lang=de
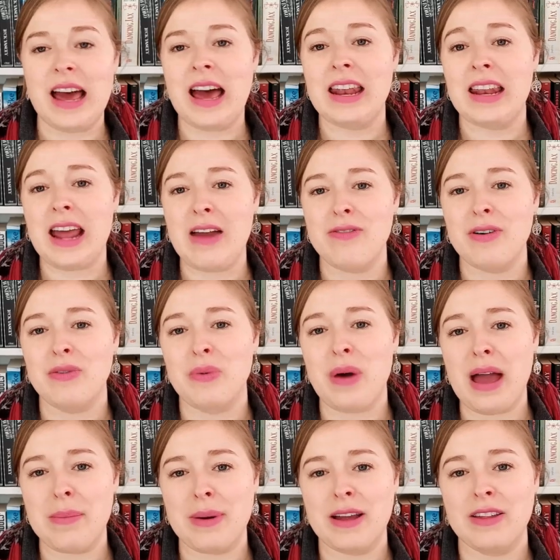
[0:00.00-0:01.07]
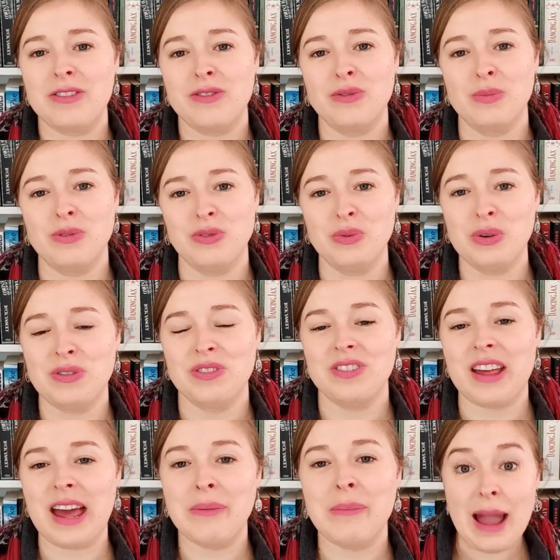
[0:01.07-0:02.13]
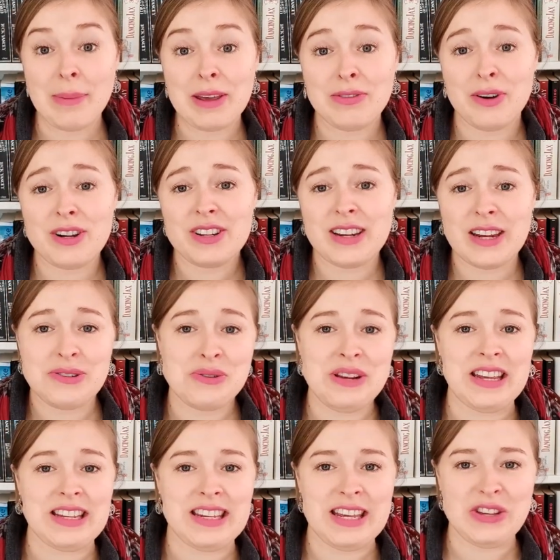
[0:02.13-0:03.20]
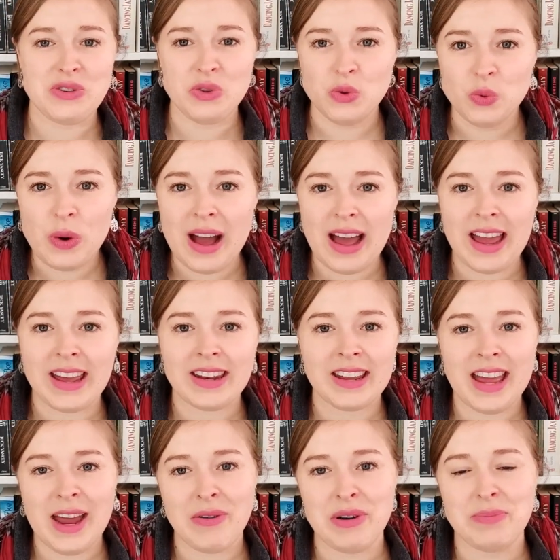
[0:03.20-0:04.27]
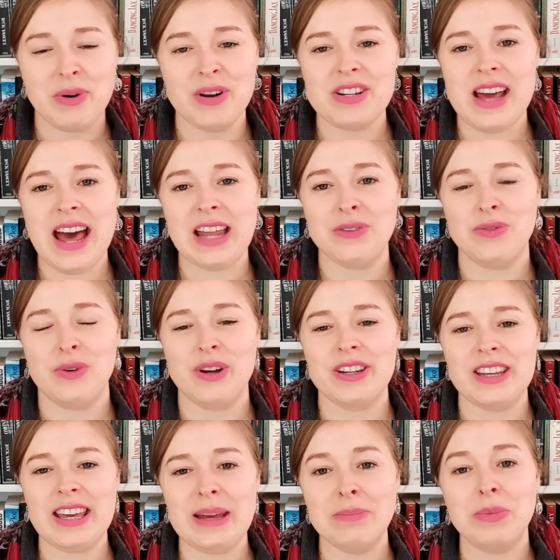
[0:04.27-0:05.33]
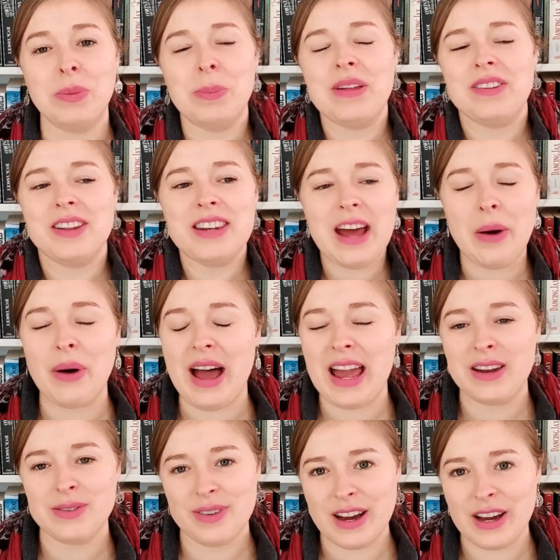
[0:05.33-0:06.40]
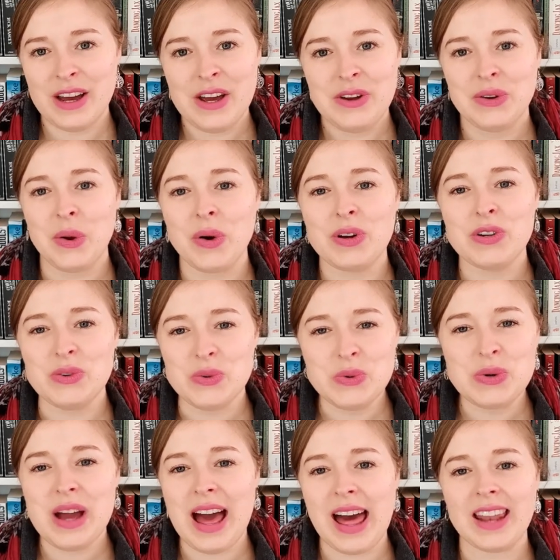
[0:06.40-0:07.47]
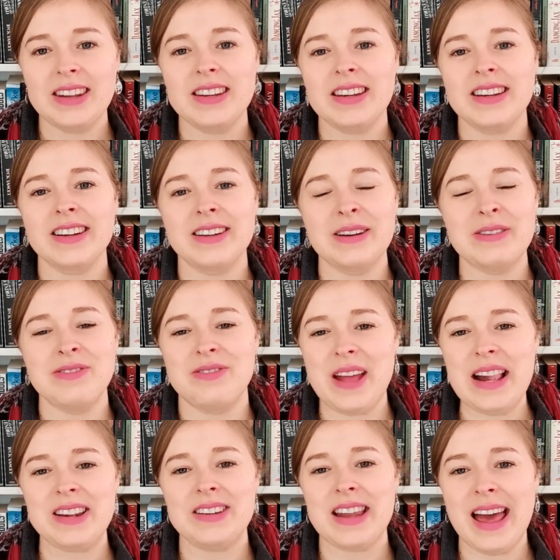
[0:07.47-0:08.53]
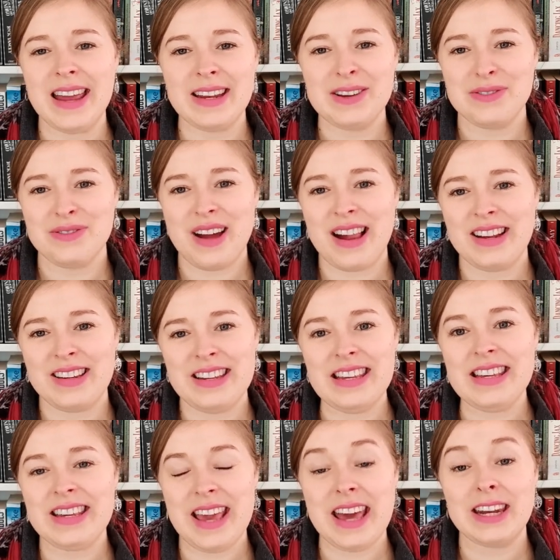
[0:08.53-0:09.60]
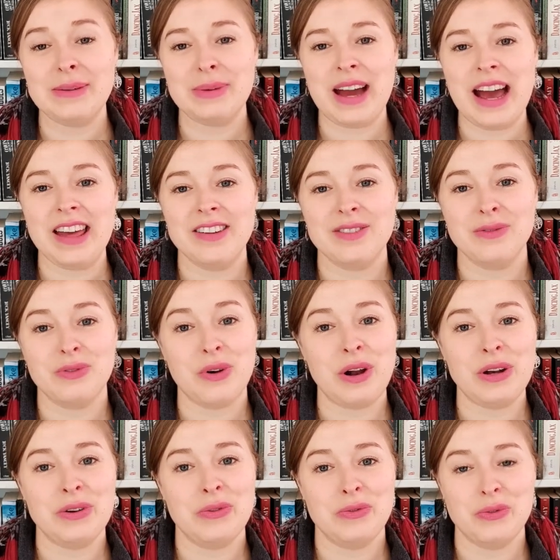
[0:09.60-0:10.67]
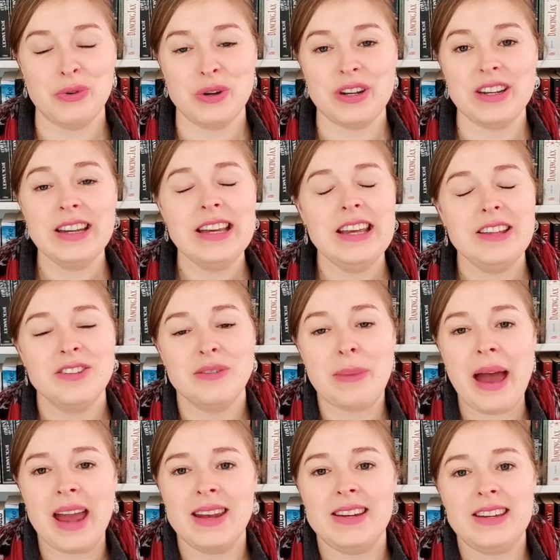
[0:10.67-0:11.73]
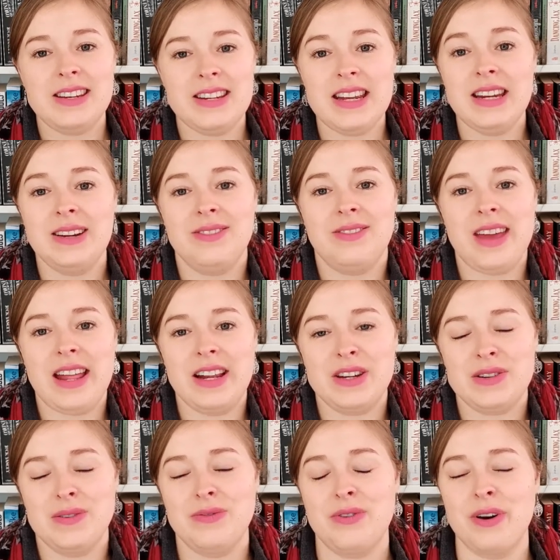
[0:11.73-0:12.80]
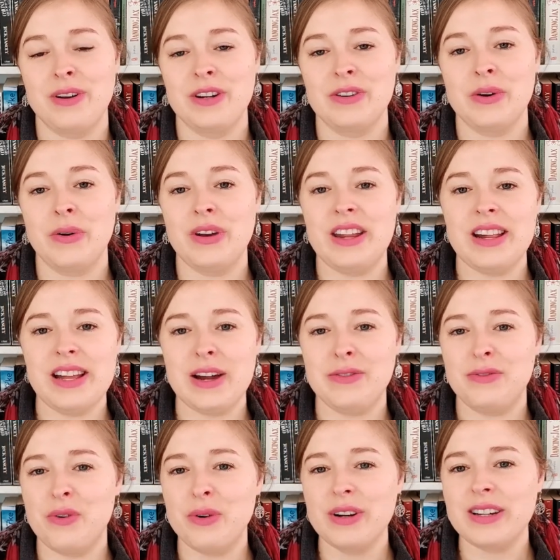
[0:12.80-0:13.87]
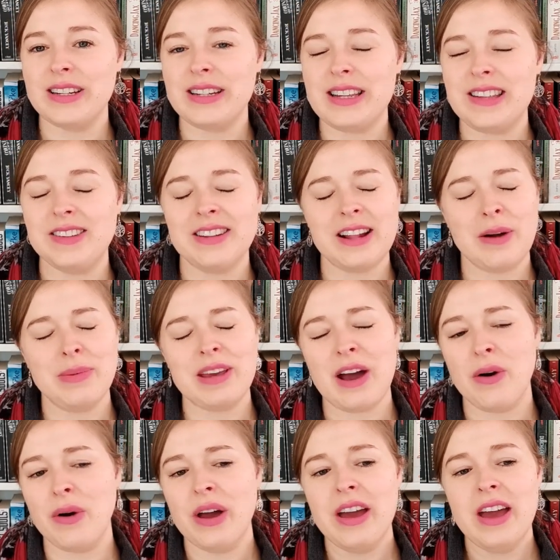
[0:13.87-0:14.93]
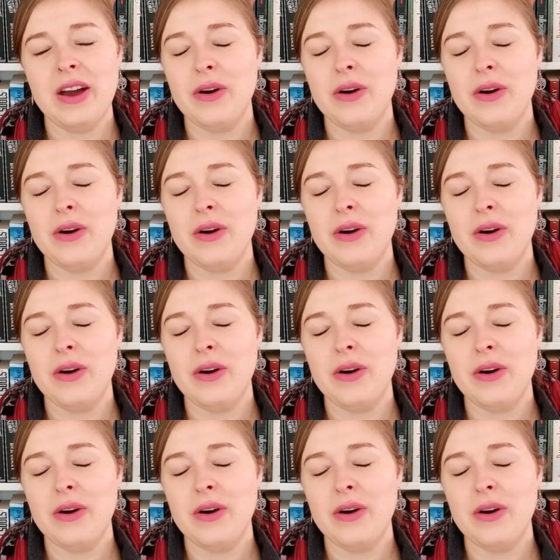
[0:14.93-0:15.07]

da dann einfach nur einmal zu Besuch zu sein. Aber ich wollte natürlich nicht nur eine Harry Potter-Antwort geben und mir sind auch einfach noch genug andere Welten eingefallen, die ich gerne bereisen wollen würde. Zum einen die Tintenwelt von Cornelia Funke, die ist, glaube ich, auch